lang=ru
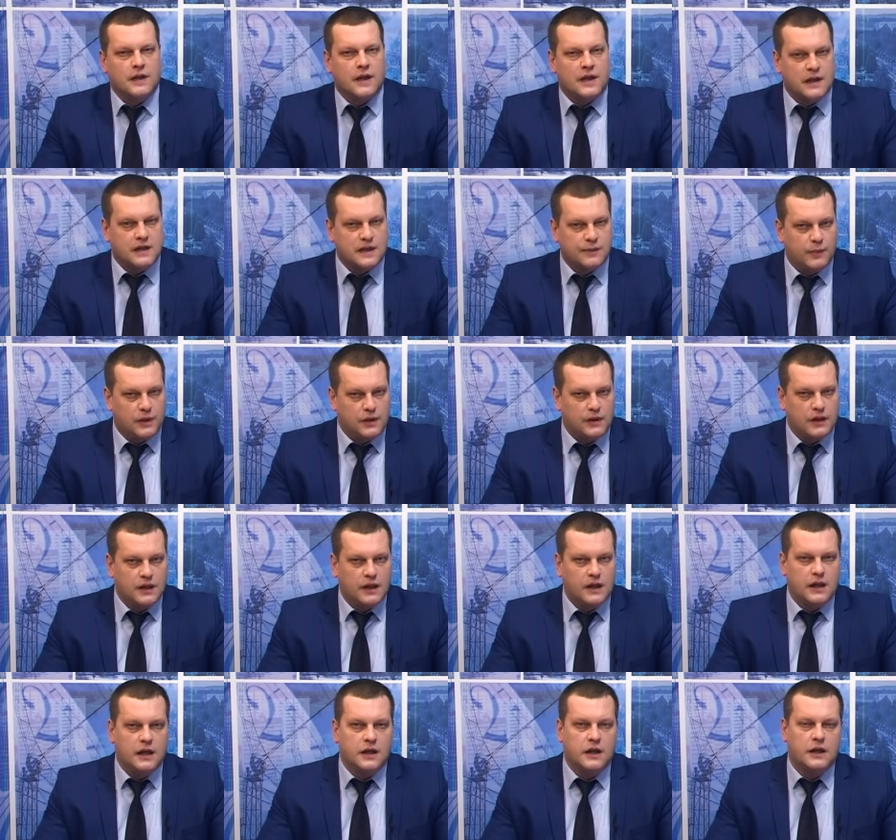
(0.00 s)

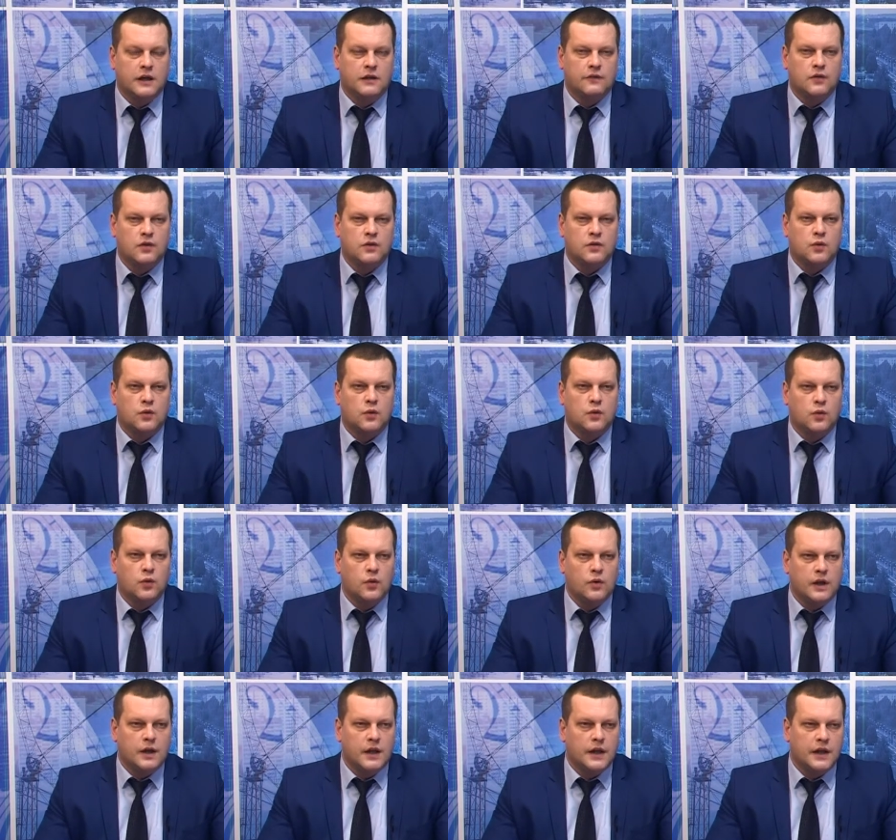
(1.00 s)
транспортной
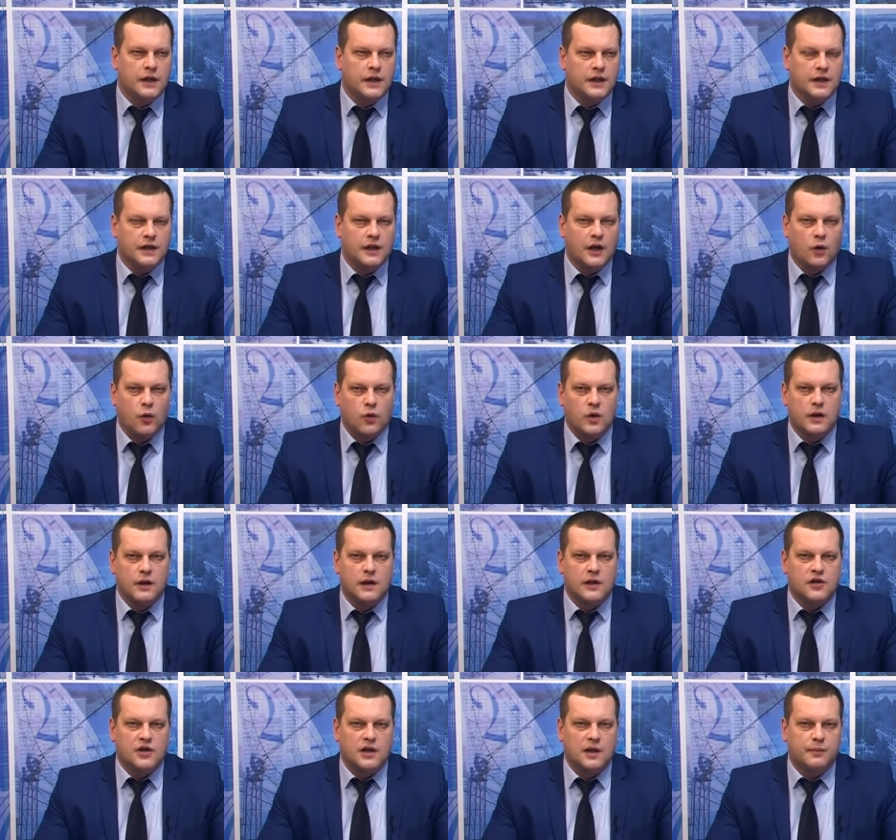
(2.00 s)
инфраструктурой, и дорога
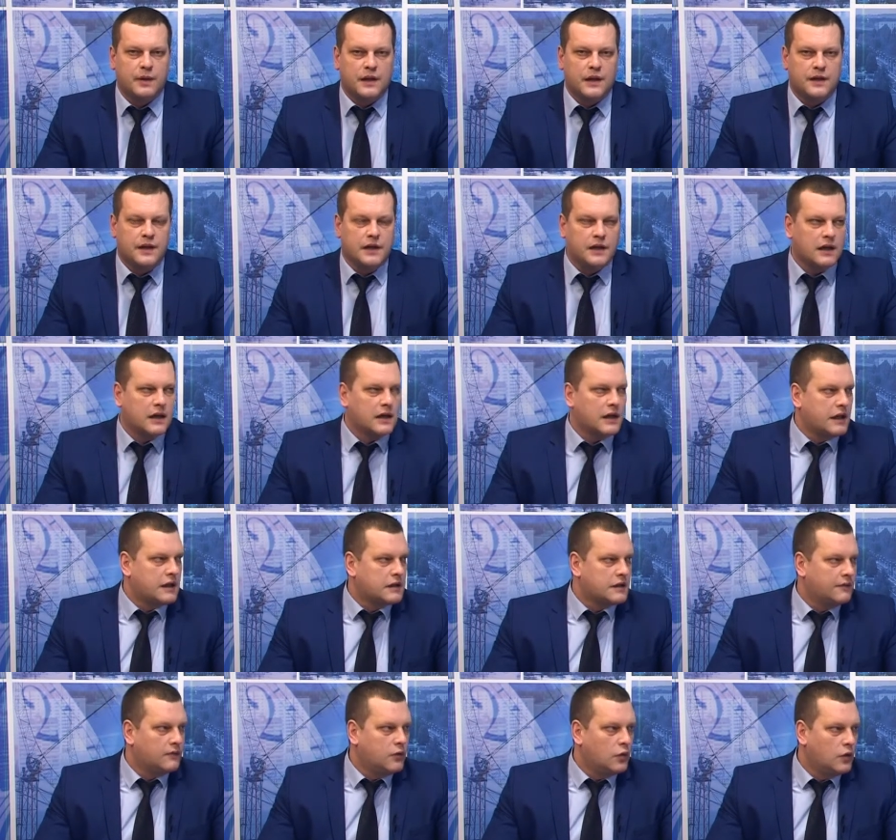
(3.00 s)
должна пройти как
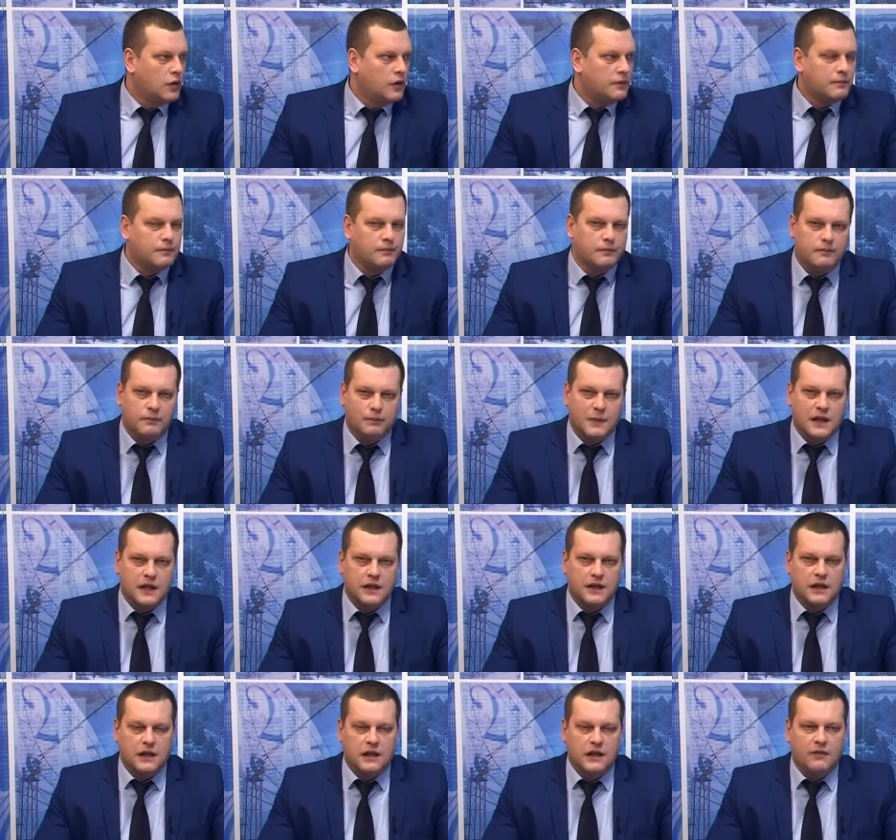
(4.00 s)
раз вдоль
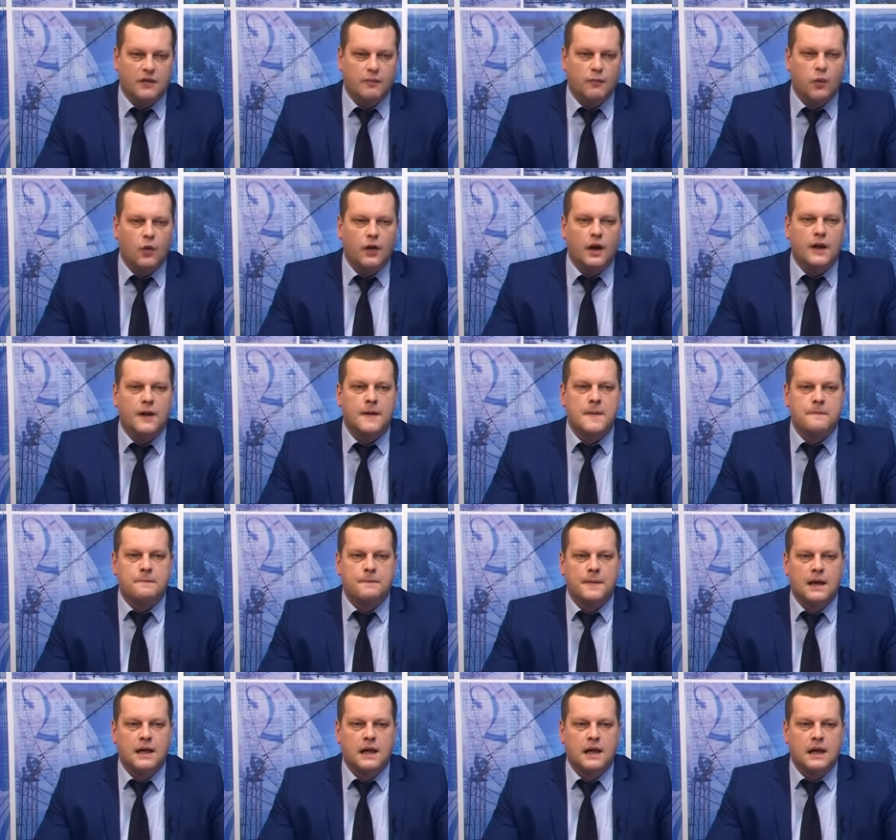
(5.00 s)
многодетного поля,
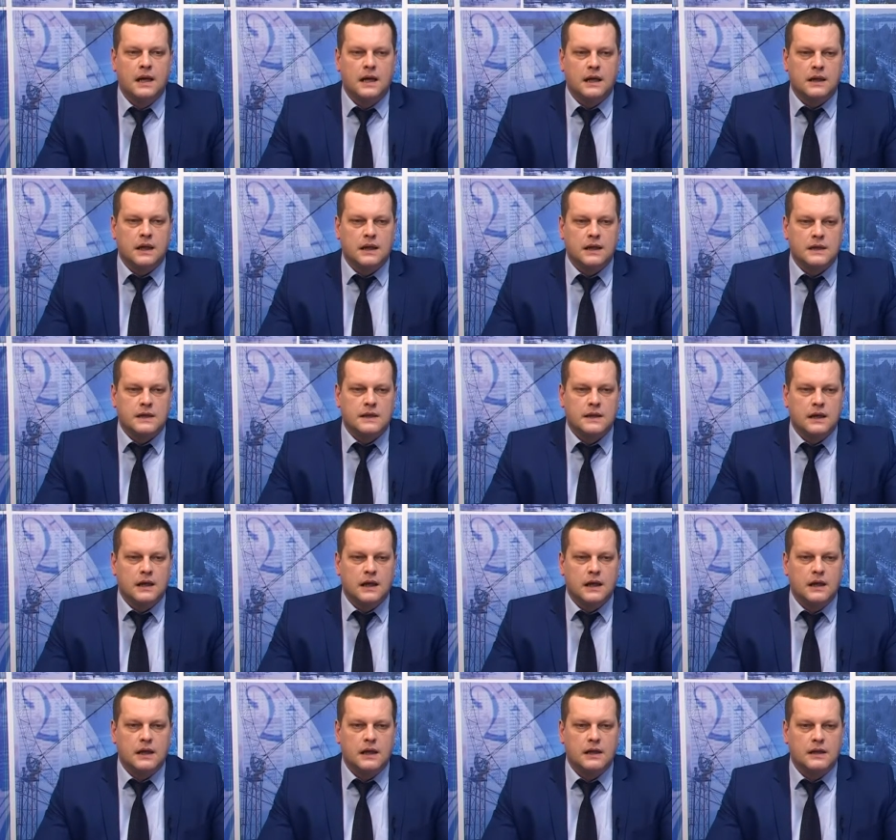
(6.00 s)

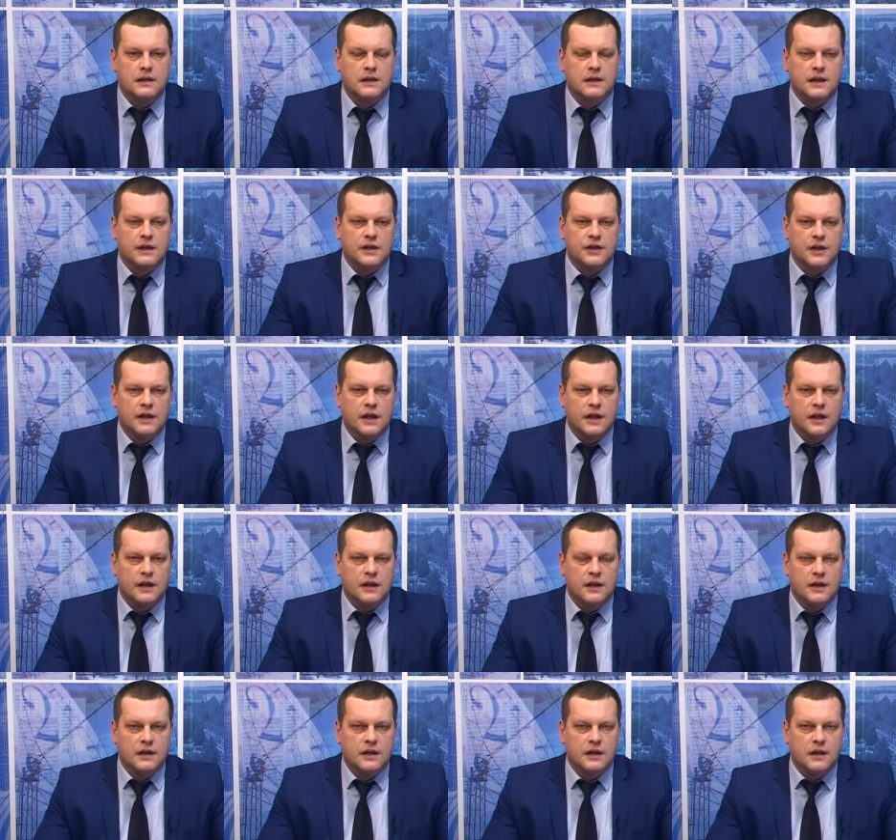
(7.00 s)
Гораздо
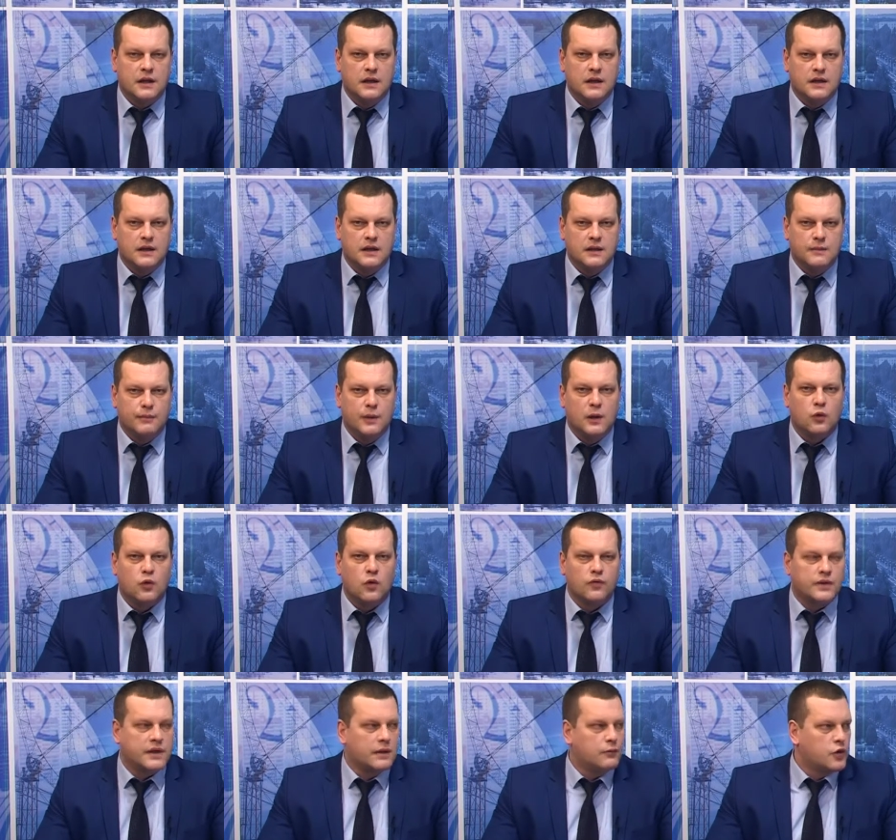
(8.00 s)
сложнее э, с
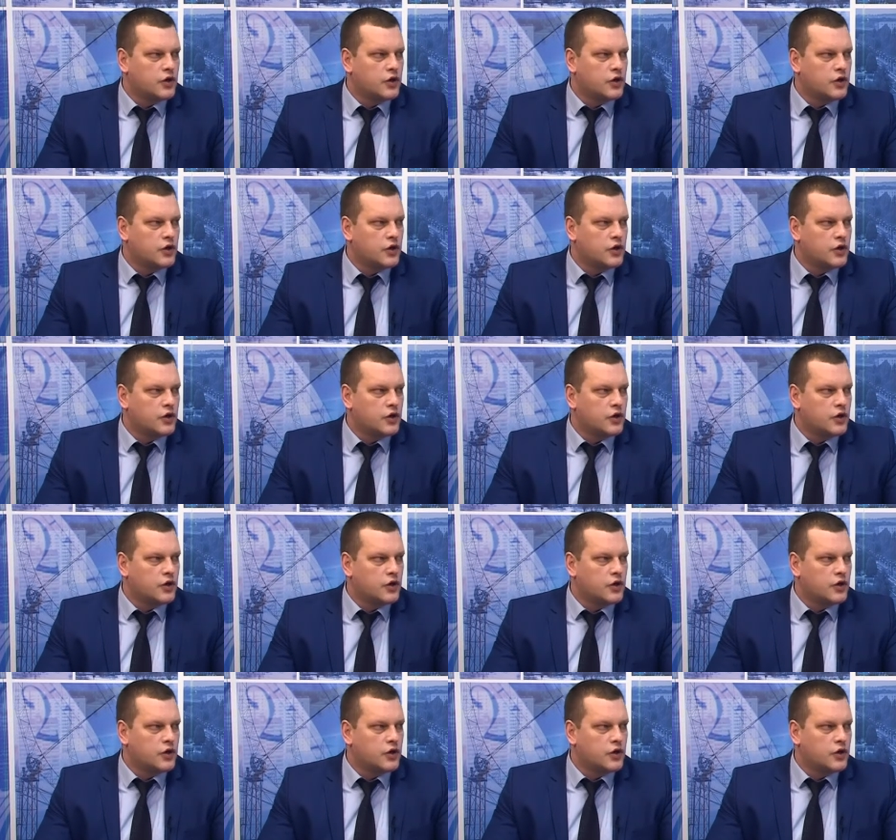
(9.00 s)
Балковским